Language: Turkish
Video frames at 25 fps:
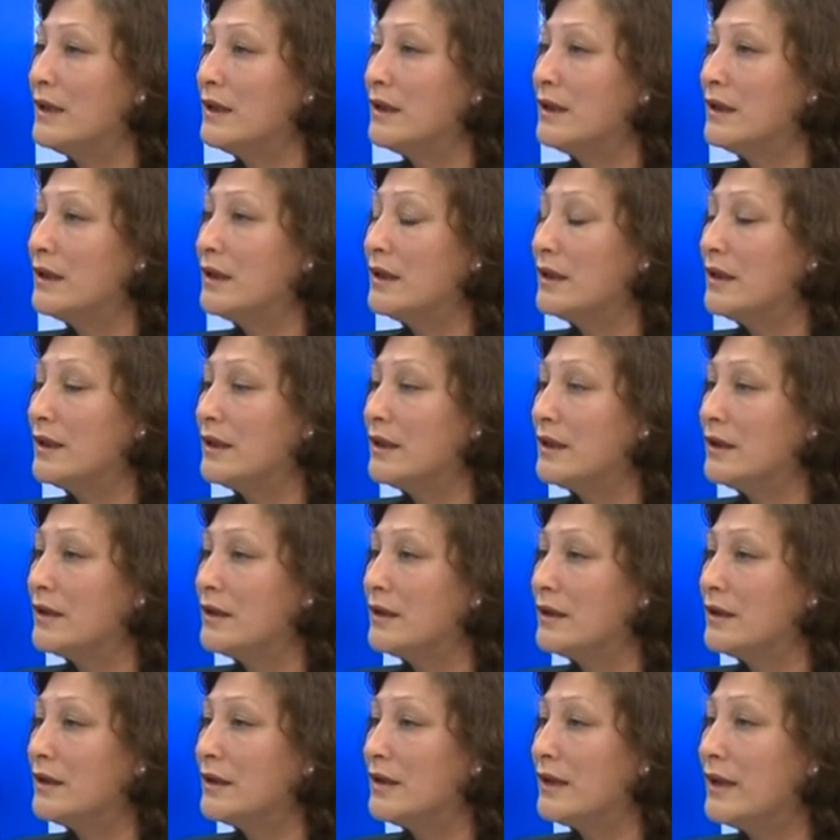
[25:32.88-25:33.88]
e,
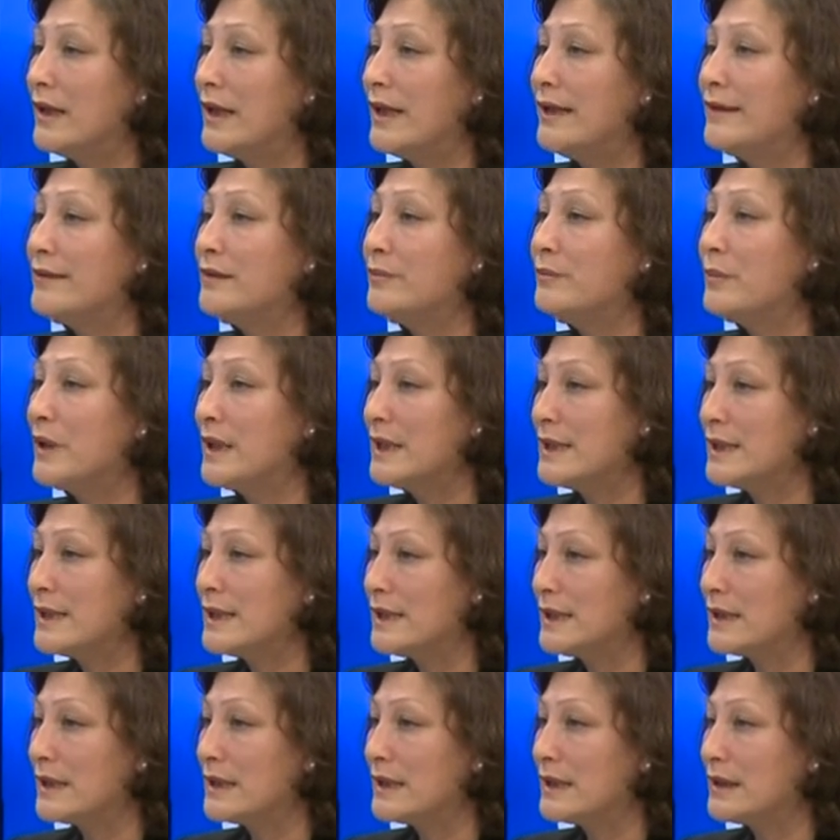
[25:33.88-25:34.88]
eğitim
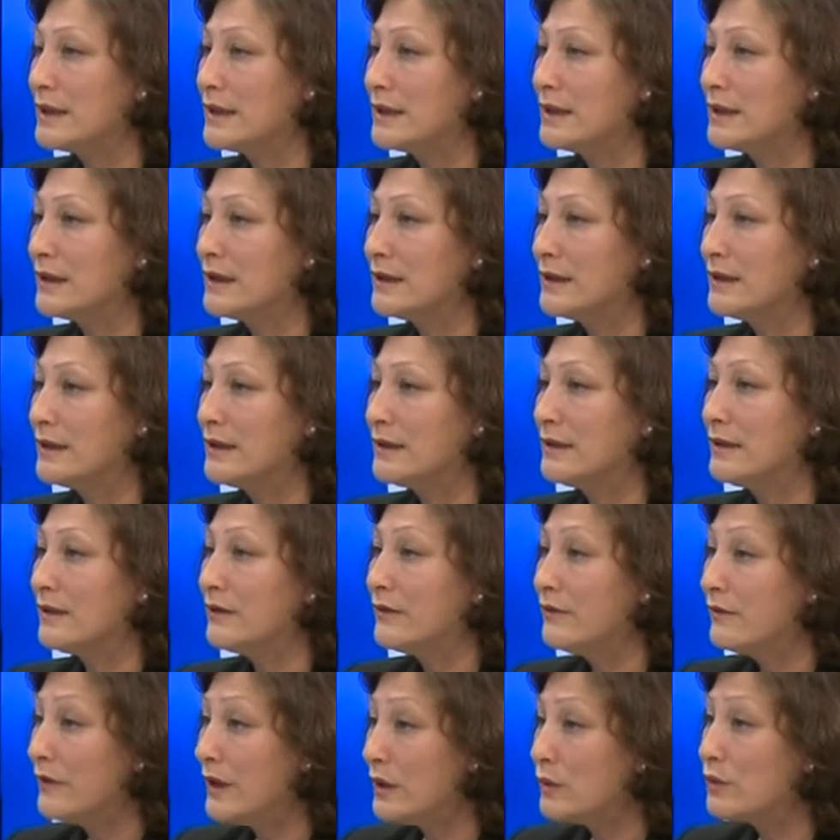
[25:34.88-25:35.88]
parasız
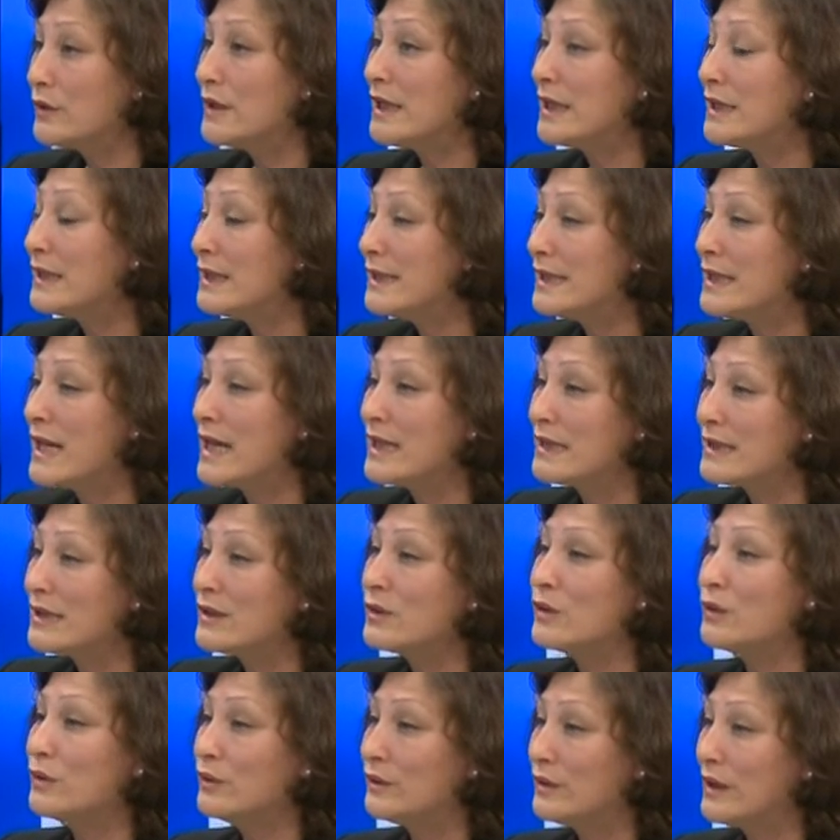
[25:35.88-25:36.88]
ve yüksek lisansın
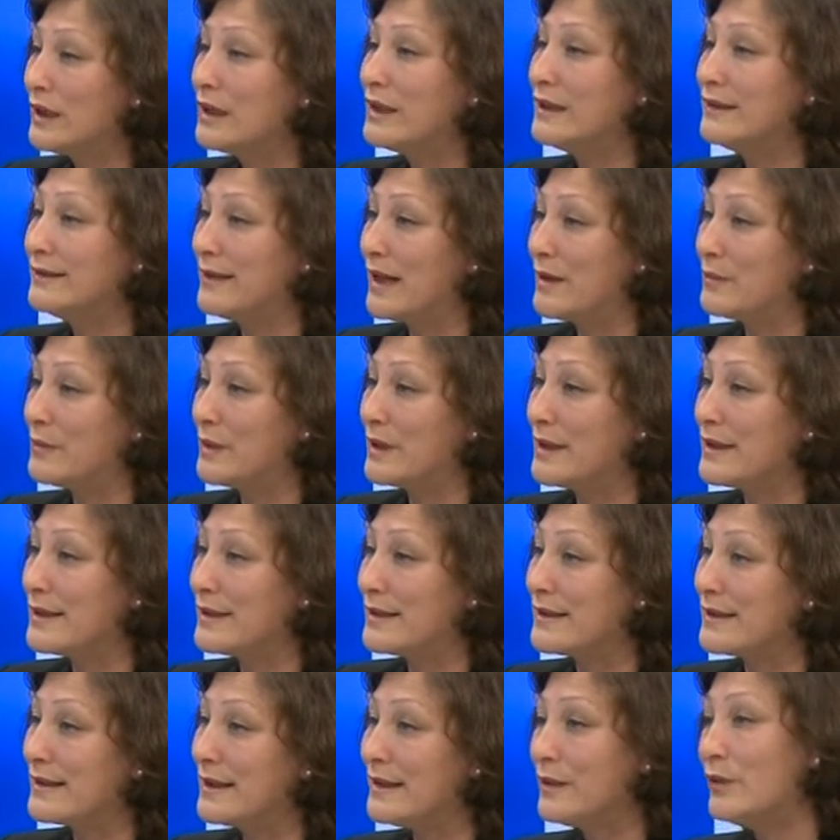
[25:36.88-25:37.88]
sonuna kadar
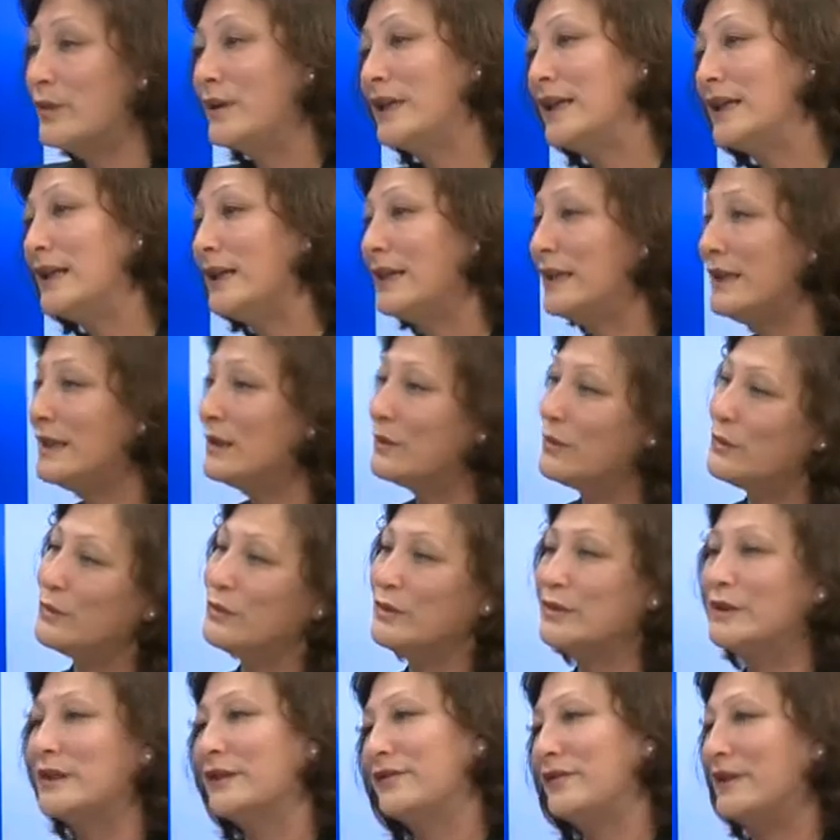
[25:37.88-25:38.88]
parasız. Hani öyle
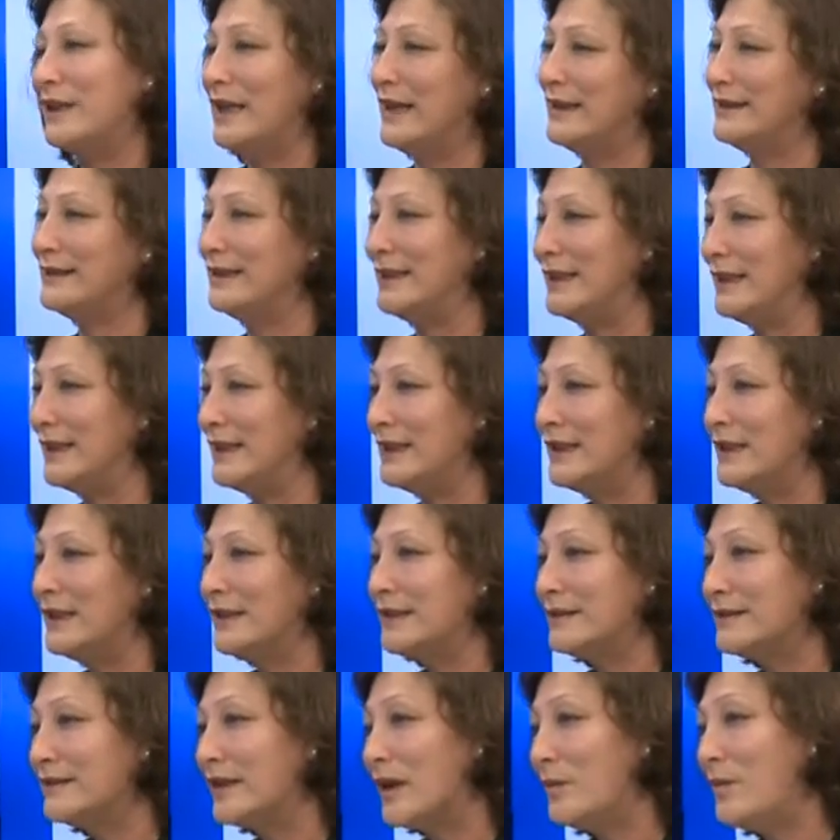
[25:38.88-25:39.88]
ilkokulda filan değil,
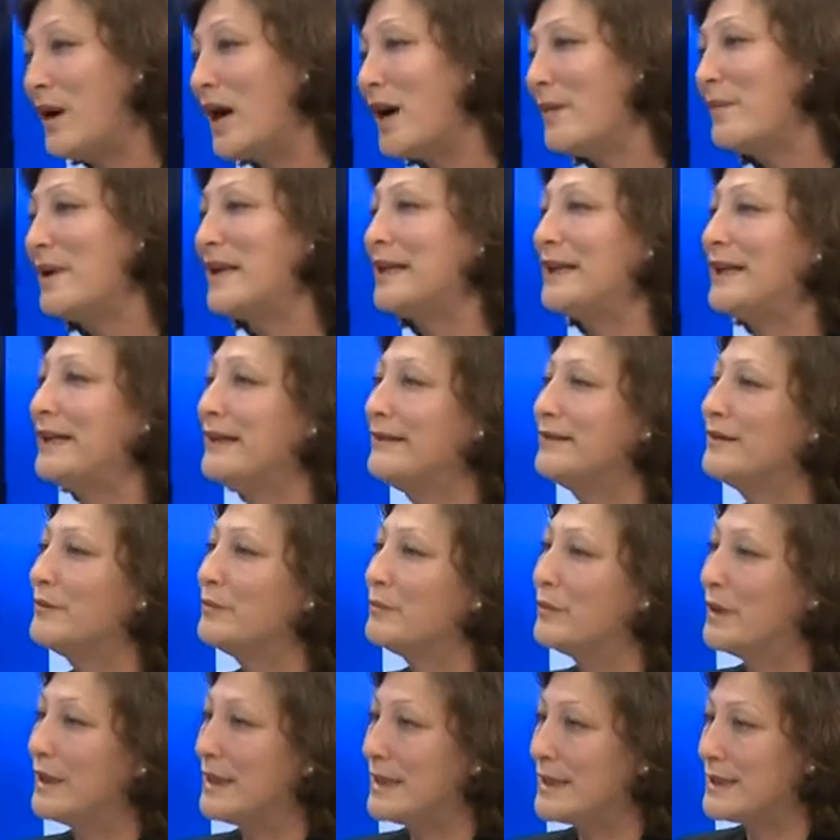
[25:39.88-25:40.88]
tamamen
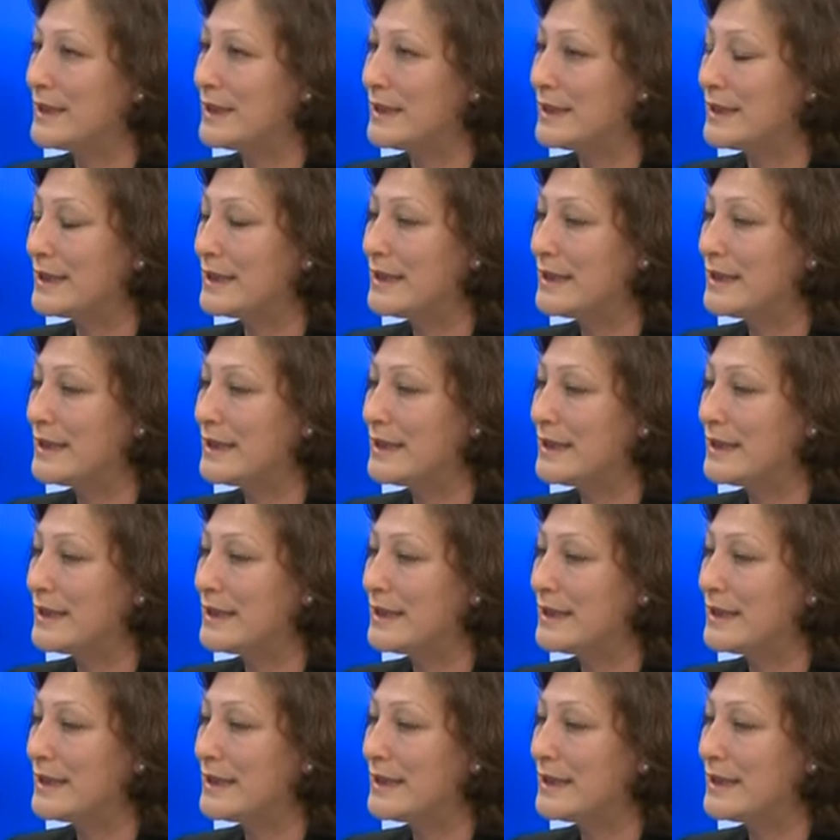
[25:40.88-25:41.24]
eğitim parasız.